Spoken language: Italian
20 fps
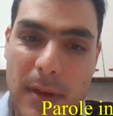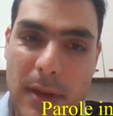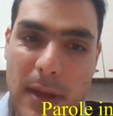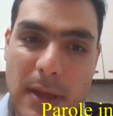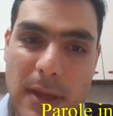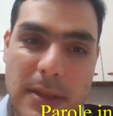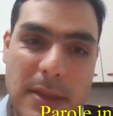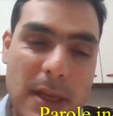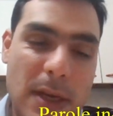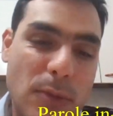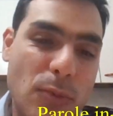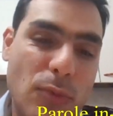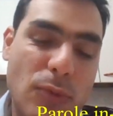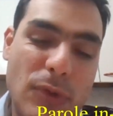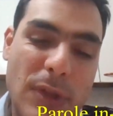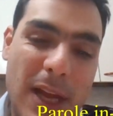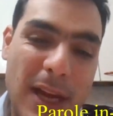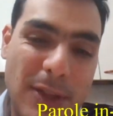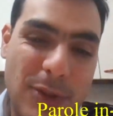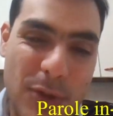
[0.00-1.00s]
essere
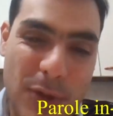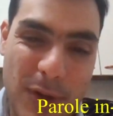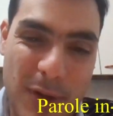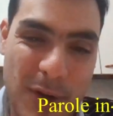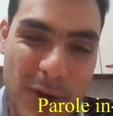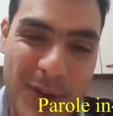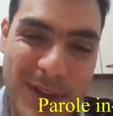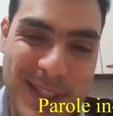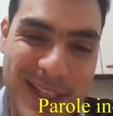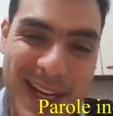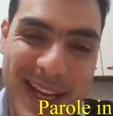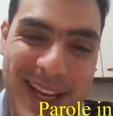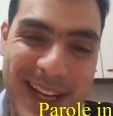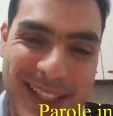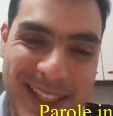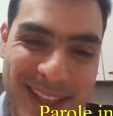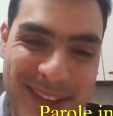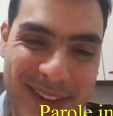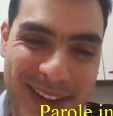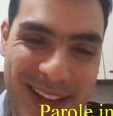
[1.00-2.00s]
tutt'altro che una cosa
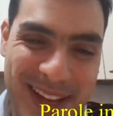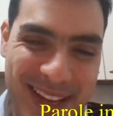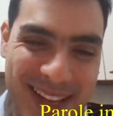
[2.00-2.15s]
negativa.